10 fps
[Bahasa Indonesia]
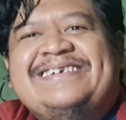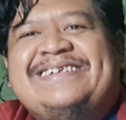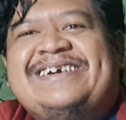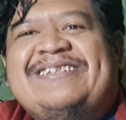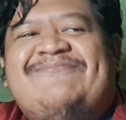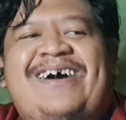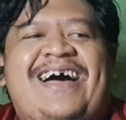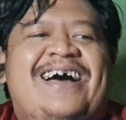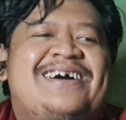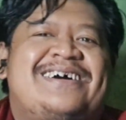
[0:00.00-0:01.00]
Sedikit
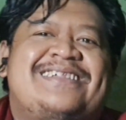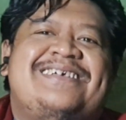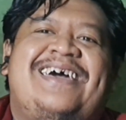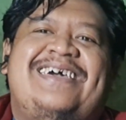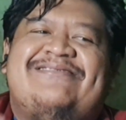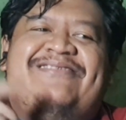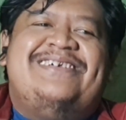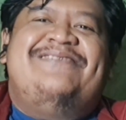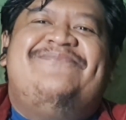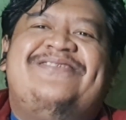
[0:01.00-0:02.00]
banget. Ya itu
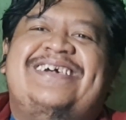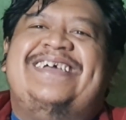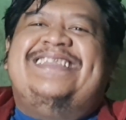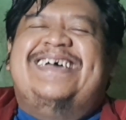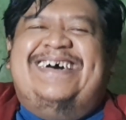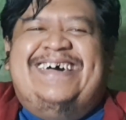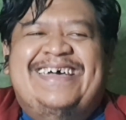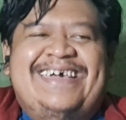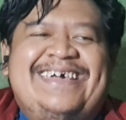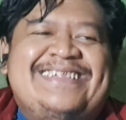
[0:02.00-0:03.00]
aja mungkin
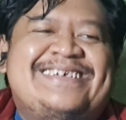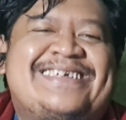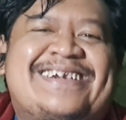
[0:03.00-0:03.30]
teaser